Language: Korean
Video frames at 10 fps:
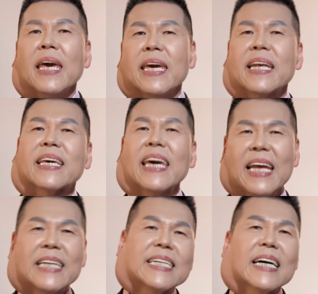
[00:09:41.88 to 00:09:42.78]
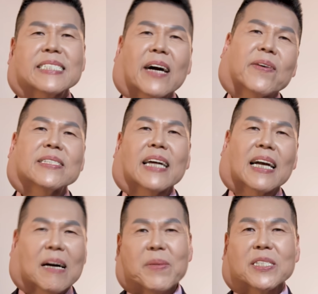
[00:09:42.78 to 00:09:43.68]
이렇게 일상생활을
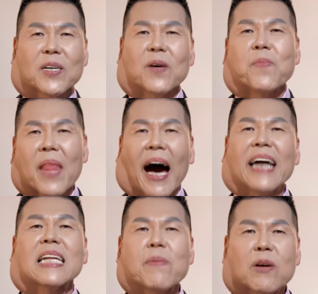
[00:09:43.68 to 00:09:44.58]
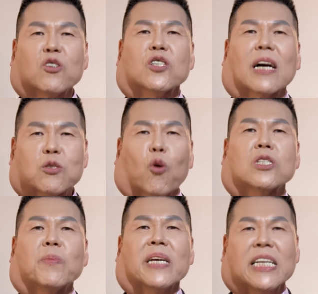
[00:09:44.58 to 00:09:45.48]
살아가면서 하나님의 크신과 그
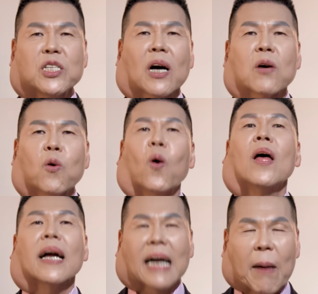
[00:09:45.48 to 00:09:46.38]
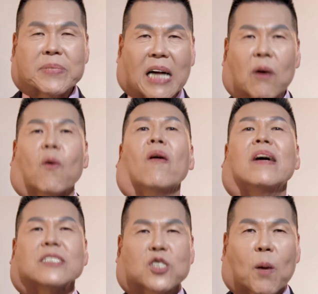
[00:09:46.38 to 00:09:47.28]
좋으심을 인정하고 감사하고
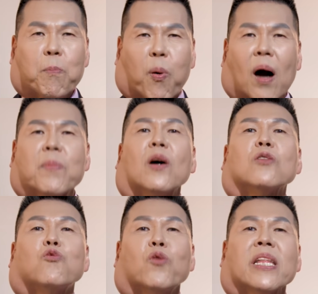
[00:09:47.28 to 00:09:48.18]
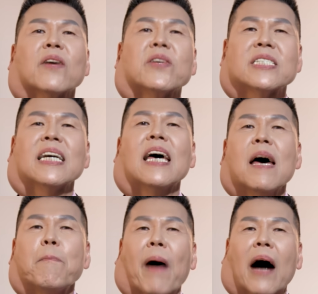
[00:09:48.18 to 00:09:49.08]
선포하며 누리는 것이
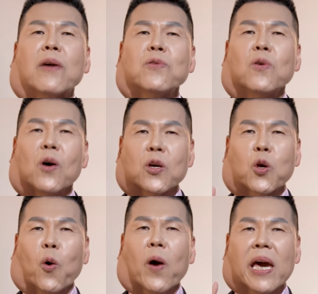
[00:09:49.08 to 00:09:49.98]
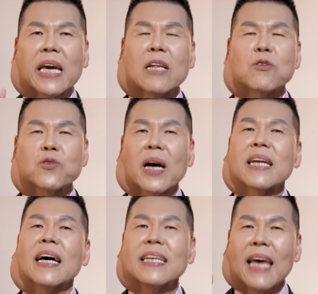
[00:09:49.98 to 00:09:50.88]
바로 교회의 기능 중의
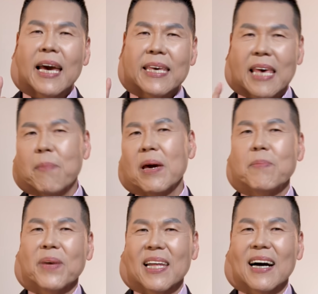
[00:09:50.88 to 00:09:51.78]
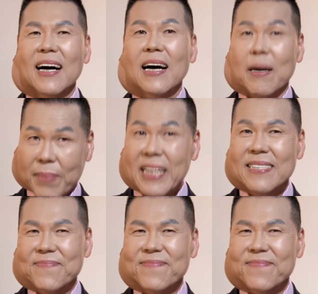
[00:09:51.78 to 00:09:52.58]
하나인 예배입니다. 아멘?